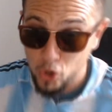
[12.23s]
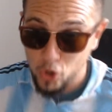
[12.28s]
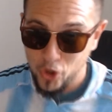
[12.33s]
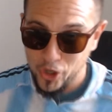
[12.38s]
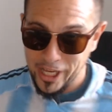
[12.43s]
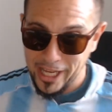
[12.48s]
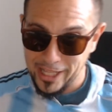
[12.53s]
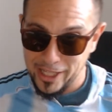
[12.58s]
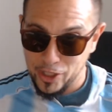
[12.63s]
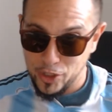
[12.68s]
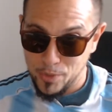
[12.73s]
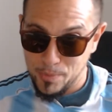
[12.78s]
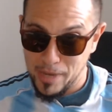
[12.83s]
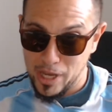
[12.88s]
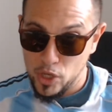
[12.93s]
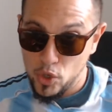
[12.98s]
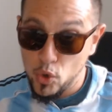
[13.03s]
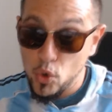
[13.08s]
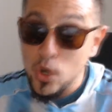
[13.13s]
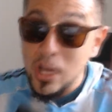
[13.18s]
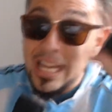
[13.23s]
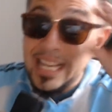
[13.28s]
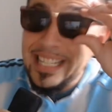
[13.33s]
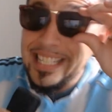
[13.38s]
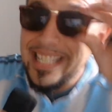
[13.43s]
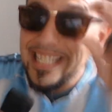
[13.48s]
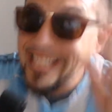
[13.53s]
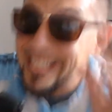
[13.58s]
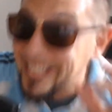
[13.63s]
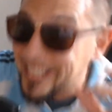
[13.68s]
Regardez ce maillot,
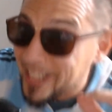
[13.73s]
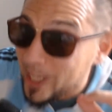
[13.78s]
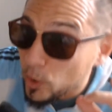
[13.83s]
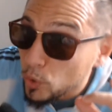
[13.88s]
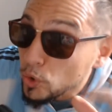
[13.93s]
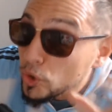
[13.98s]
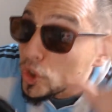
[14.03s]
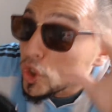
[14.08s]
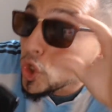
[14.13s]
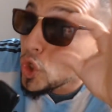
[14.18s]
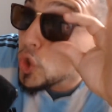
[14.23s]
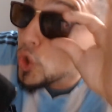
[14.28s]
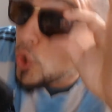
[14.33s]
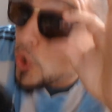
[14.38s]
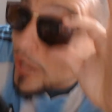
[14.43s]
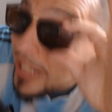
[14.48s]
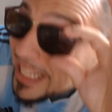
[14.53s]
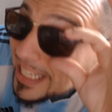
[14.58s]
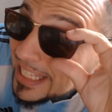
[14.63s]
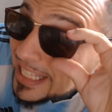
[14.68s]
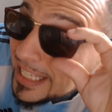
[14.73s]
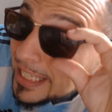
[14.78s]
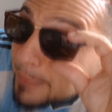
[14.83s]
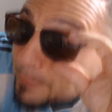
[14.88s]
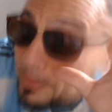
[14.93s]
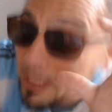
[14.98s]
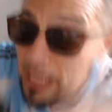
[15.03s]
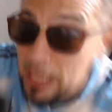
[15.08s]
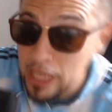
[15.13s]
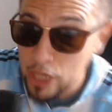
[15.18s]
c'est Didier Rousse de l'équipe.
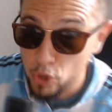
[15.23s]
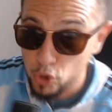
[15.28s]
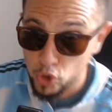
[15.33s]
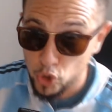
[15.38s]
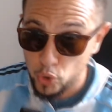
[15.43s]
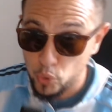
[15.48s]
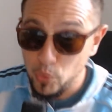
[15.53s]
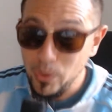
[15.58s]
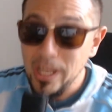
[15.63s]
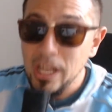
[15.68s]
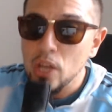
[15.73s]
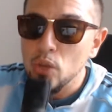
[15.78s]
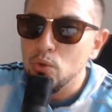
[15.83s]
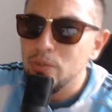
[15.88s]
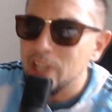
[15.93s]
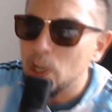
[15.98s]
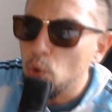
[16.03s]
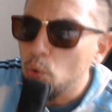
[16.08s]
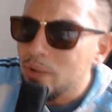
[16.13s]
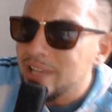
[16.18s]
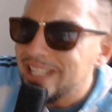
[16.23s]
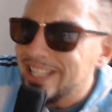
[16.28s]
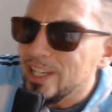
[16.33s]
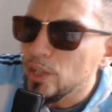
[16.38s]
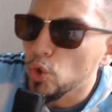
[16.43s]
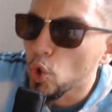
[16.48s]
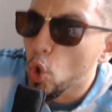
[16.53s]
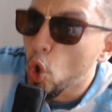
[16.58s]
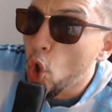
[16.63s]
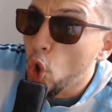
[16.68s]
Et aujourd'hui, nous allons essayer
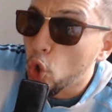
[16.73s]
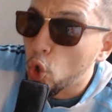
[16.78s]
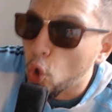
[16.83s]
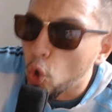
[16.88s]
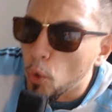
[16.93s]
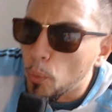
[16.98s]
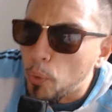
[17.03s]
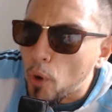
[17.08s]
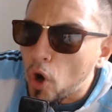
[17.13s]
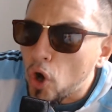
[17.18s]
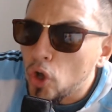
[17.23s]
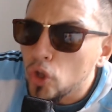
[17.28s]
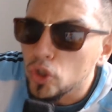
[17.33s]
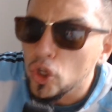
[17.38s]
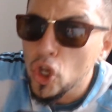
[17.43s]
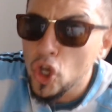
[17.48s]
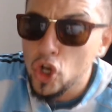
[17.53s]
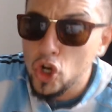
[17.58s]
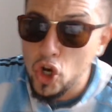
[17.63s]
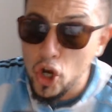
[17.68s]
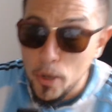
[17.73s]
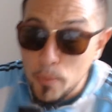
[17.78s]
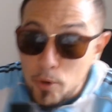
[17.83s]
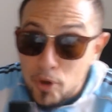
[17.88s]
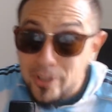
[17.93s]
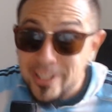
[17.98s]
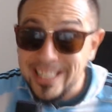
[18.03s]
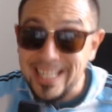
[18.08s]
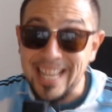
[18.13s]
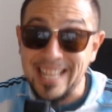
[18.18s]
de comprendre
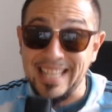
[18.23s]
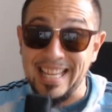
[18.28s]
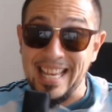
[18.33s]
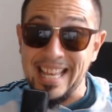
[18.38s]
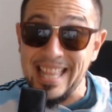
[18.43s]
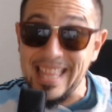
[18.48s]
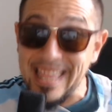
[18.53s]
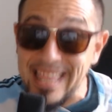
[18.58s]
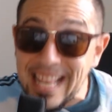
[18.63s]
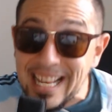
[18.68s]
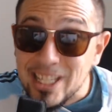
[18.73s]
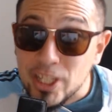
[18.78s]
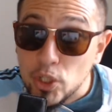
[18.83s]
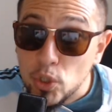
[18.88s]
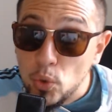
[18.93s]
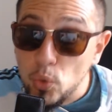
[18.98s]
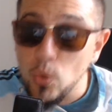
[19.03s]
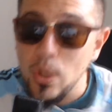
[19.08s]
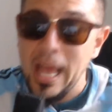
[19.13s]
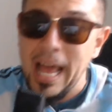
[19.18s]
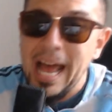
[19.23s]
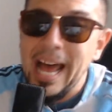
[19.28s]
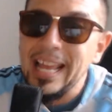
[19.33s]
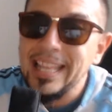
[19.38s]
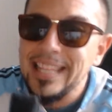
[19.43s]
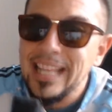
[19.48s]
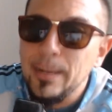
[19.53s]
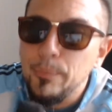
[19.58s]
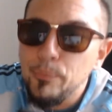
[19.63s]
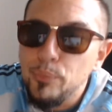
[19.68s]
comment cette nation
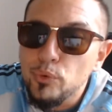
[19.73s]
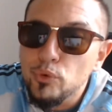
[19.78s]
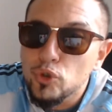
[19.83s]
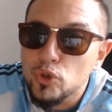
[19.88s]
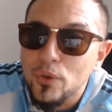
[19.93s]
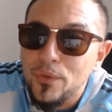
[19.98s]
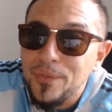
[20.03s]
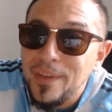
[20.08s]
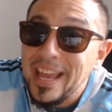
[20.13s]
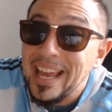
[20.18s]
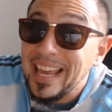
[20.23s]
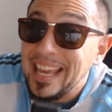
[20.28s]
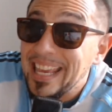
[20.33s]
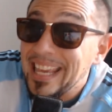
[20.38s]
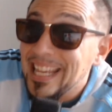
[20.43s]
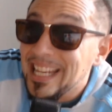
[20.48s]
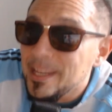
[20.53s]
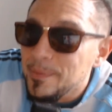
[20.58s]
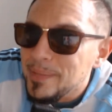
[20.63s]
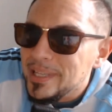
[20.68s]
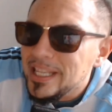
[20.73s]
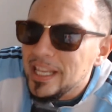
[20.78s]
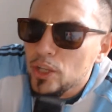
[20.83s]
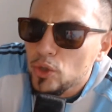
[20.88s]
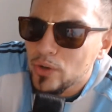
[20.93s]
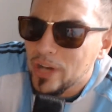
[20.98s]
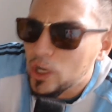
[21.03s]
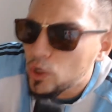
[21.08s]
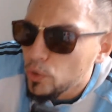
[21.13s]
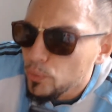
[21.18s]
a-t-elle pu se faire éliminer
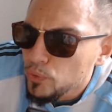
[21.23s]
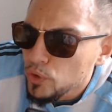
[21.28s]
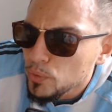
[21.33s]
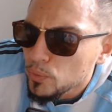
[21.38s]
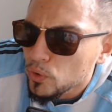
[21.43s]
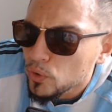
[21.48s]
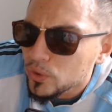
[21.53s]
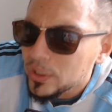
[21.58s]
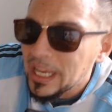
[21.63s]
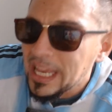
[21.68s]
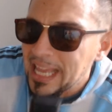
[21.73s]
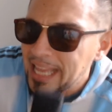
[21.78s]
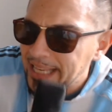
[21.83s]
de la Coupe du Monde.